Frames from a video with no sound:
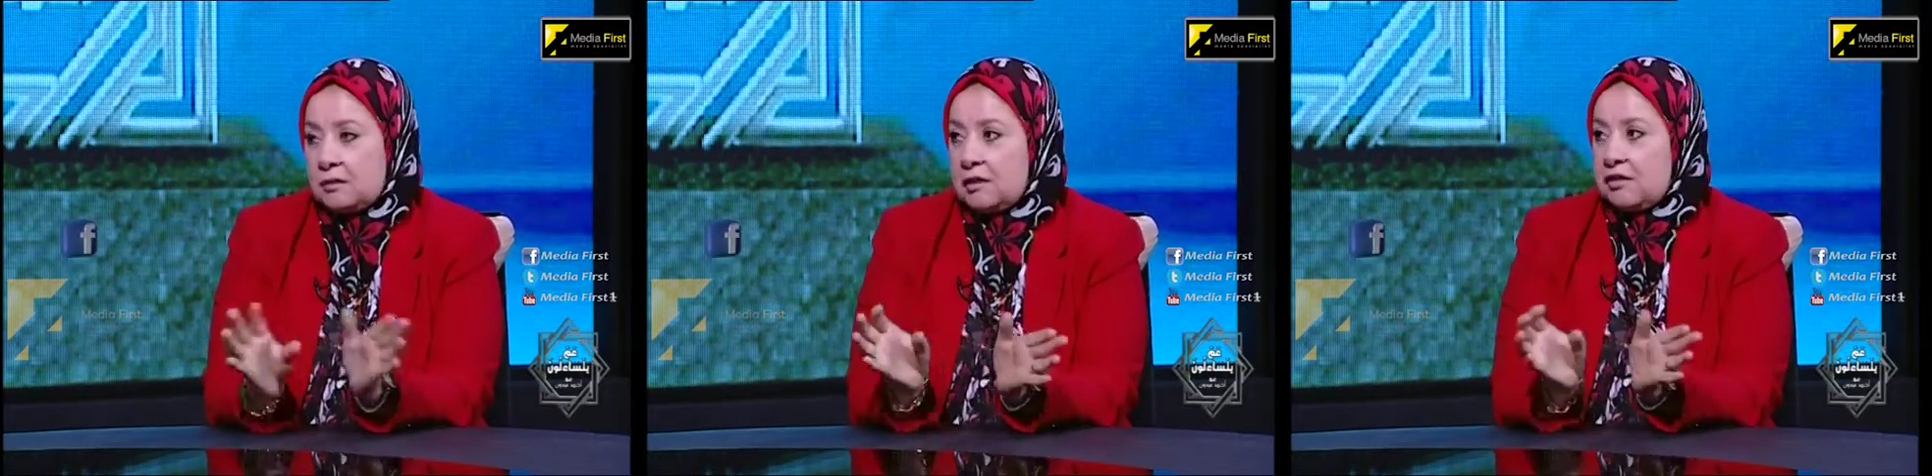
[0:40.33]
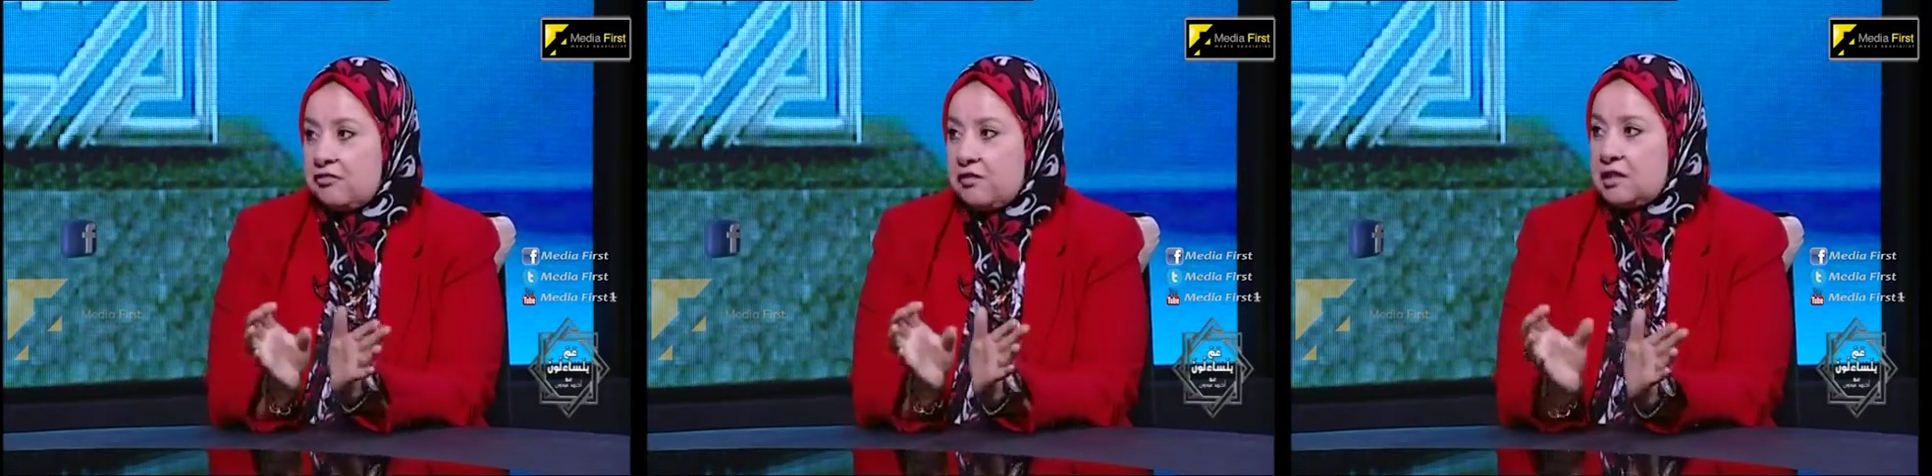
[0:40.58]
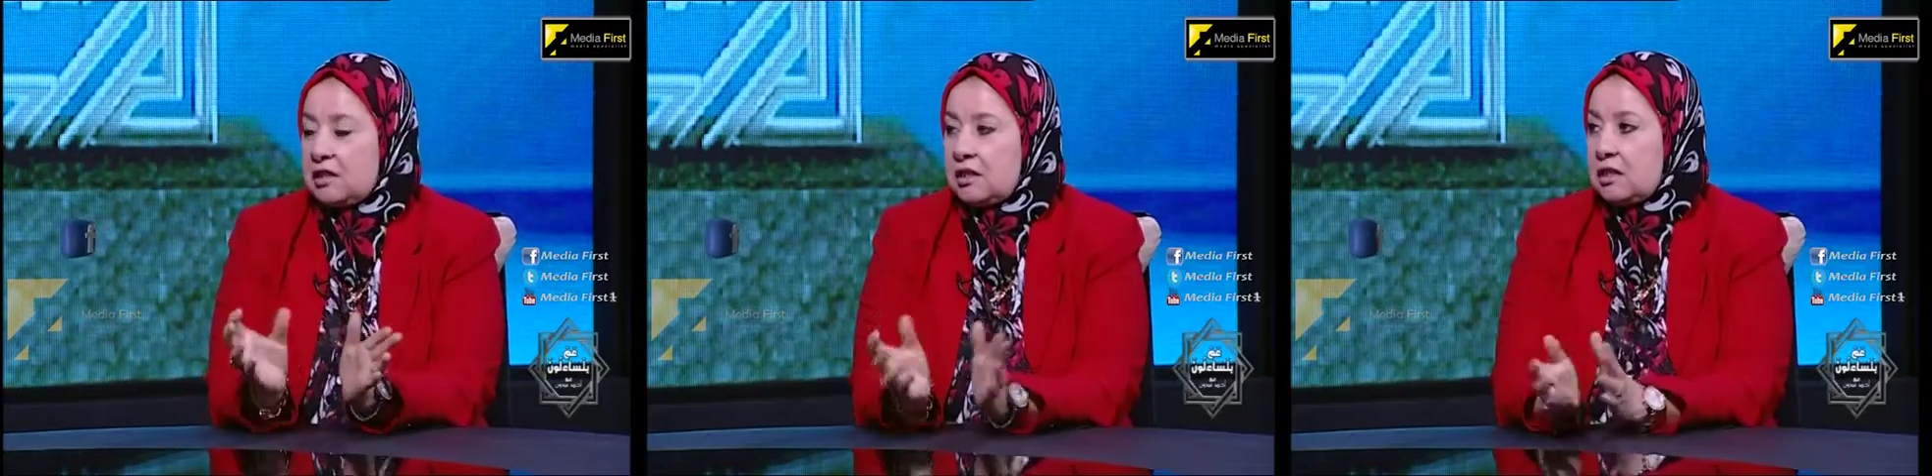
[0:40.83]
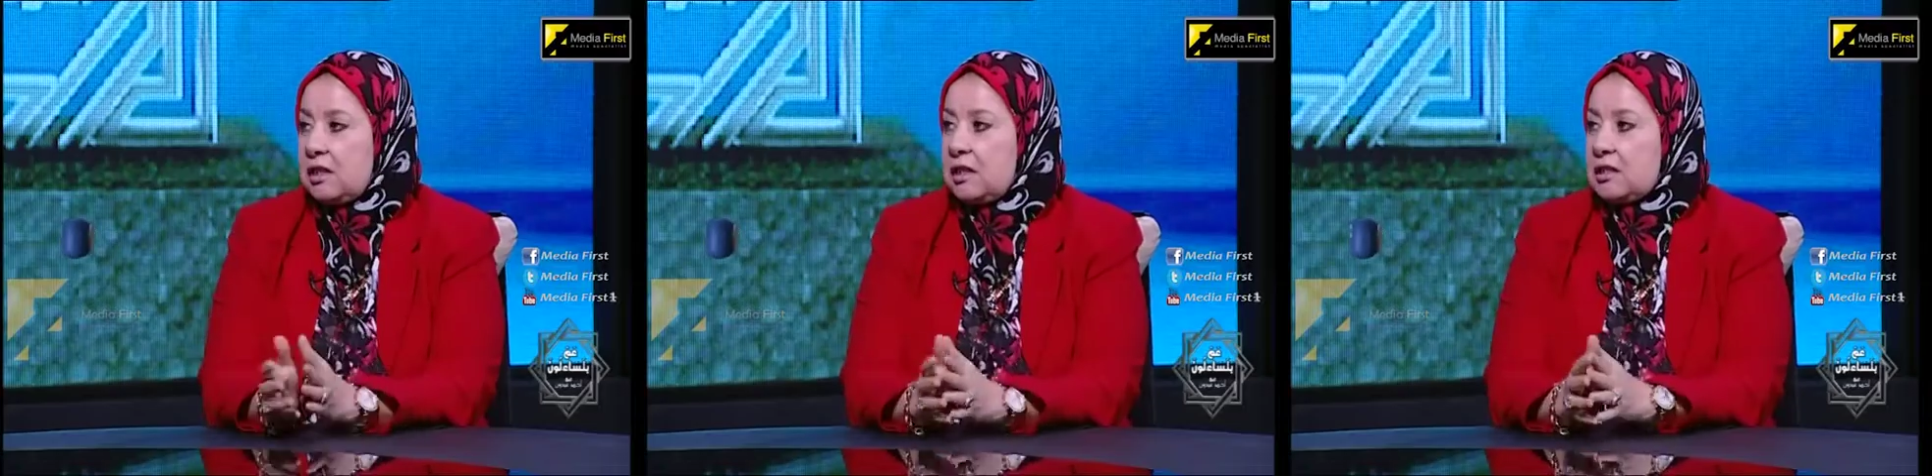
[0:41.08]
اللفه دي
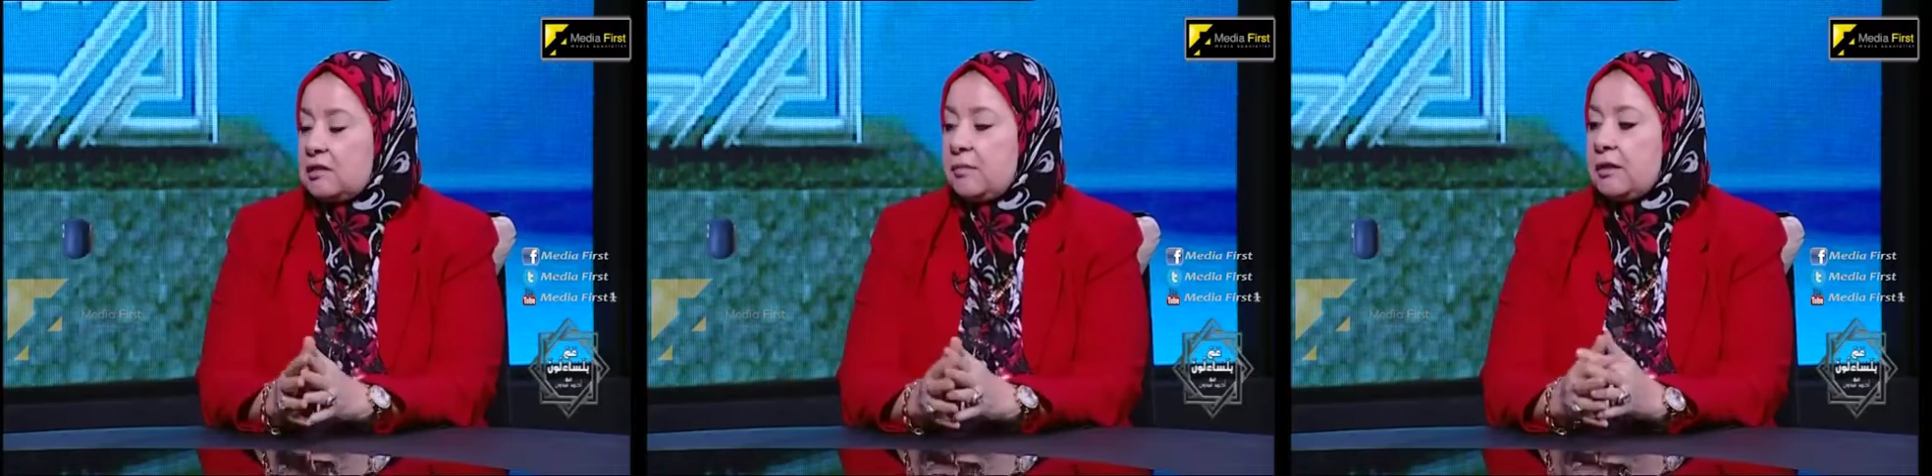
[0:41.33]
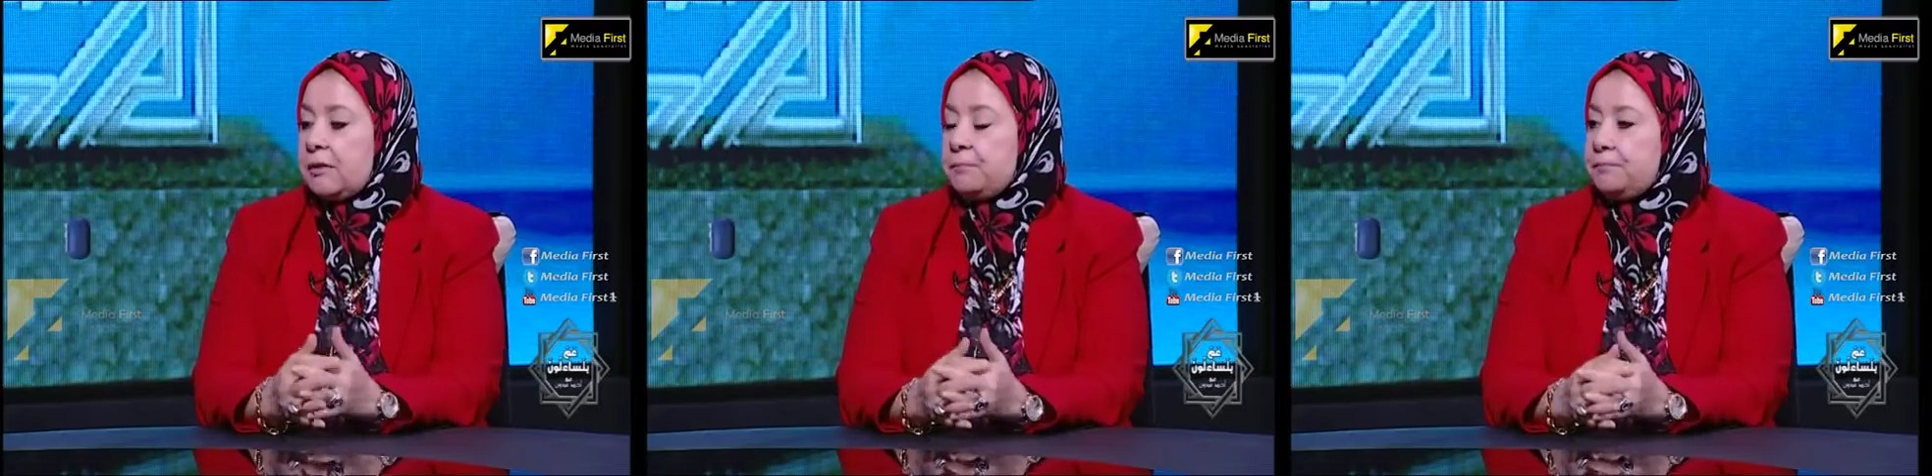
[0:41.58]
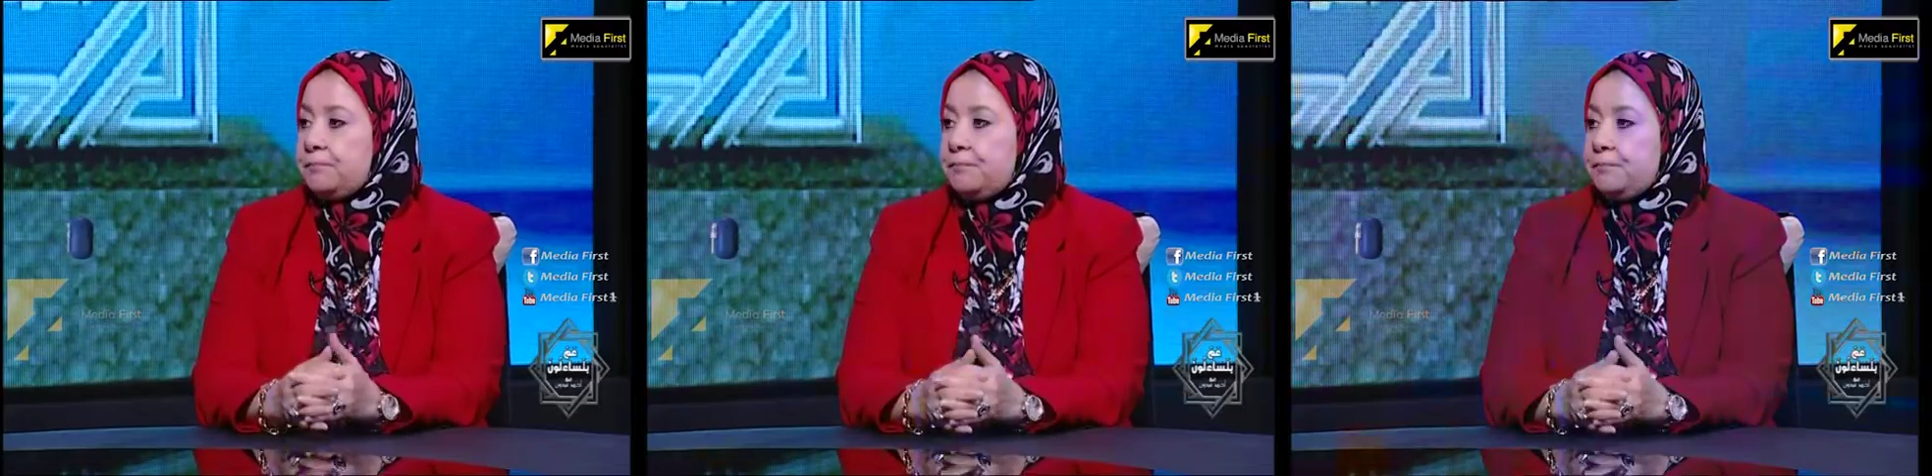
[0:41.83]
كان ايه لازم تنصحي